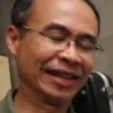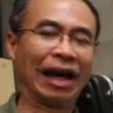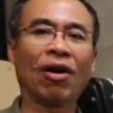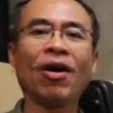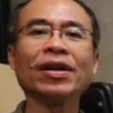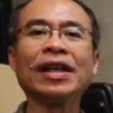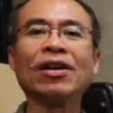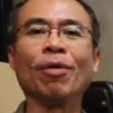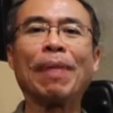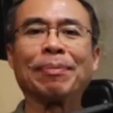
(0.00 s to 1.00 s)
แต่ข้อดี
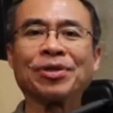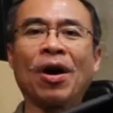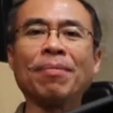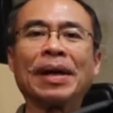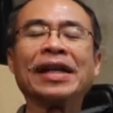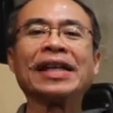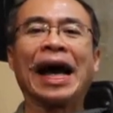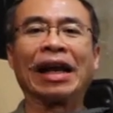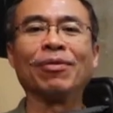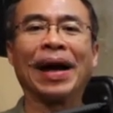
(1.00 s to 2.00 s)
ของแบบช่องมันดีอ
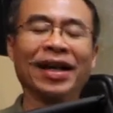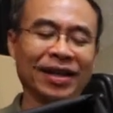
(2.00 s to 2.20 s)
ย่างเลยไหม